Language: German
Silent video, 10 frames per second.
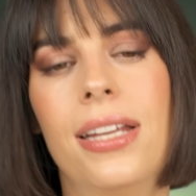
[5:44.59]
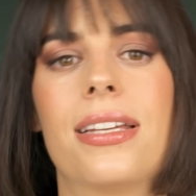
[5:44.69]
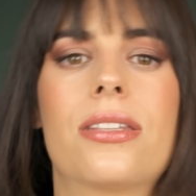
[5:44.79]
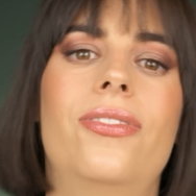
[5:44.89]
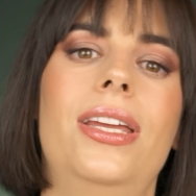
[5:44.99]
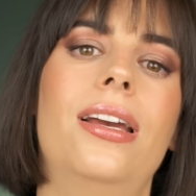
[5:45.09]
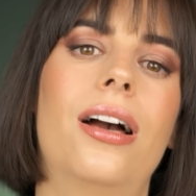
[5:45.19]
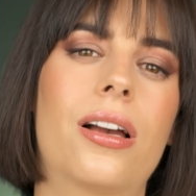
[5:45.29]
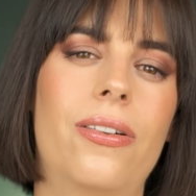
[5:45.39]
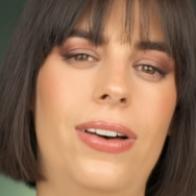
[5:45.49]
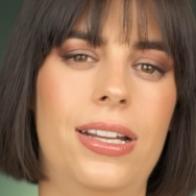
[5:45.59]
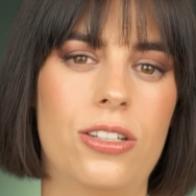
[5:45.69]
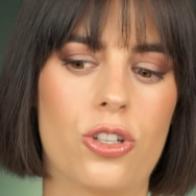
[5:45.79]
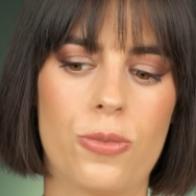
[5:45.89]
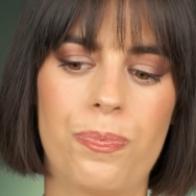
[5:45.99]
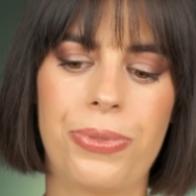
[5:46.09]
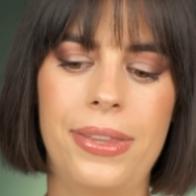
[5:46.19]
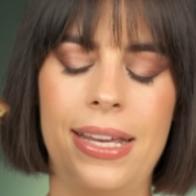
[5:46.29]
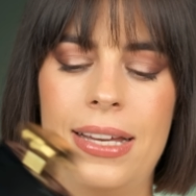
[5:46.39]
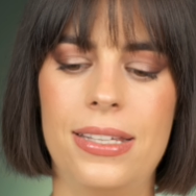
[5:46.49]
Der ist weniger aquatisch.
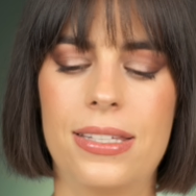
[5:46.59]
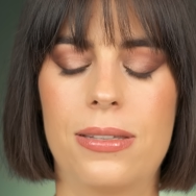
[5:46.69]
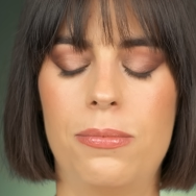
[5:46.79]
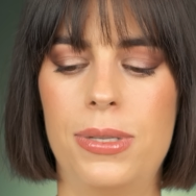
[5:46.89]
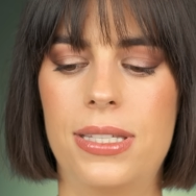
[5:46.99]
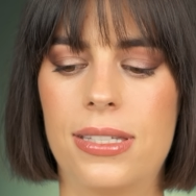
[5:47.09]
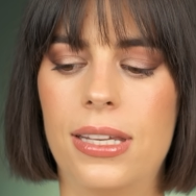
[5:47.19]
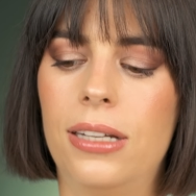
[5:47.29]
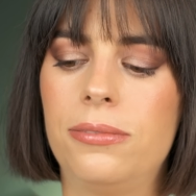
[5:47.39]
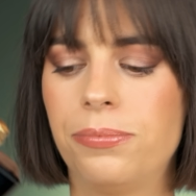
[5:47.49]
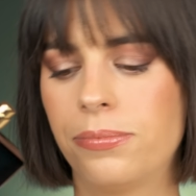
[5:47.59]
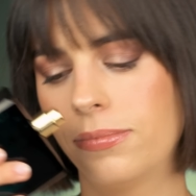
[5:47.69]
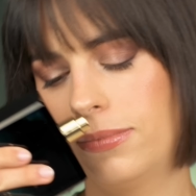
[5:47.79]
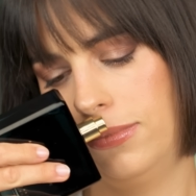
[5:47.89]
Der ist ein bisschen,